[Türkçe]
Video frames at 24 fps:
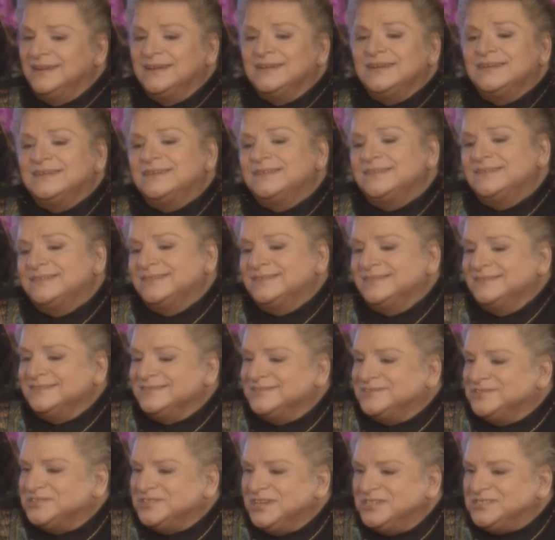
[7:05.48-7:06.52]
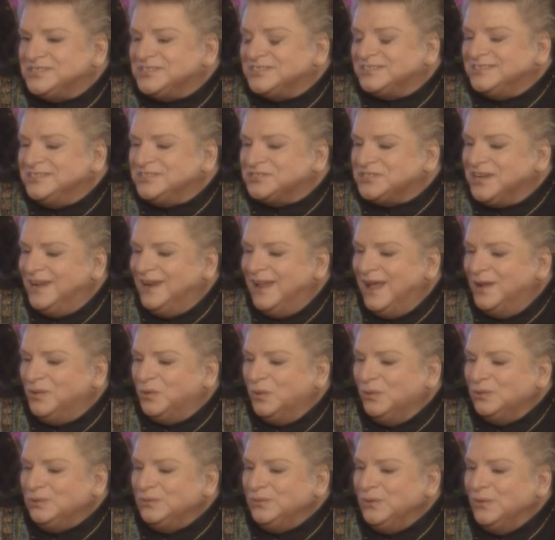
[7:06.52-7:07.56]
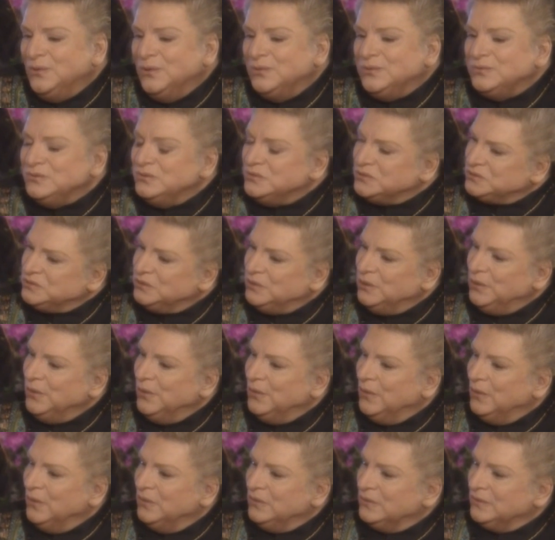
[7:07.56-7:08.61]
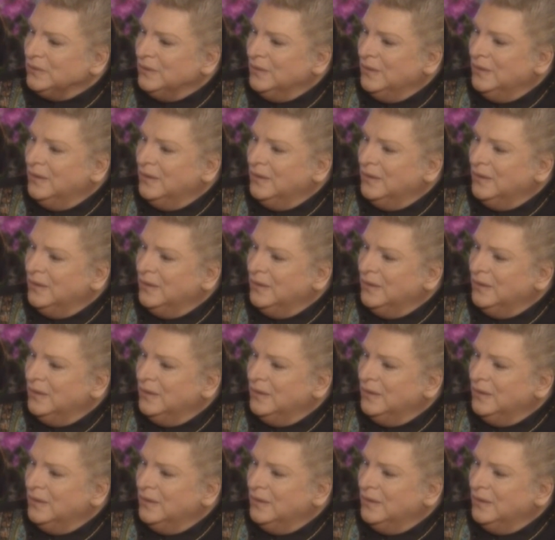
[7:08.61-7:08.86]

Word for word: Tabii. çeşitli şeyler oluyor, üzülüyor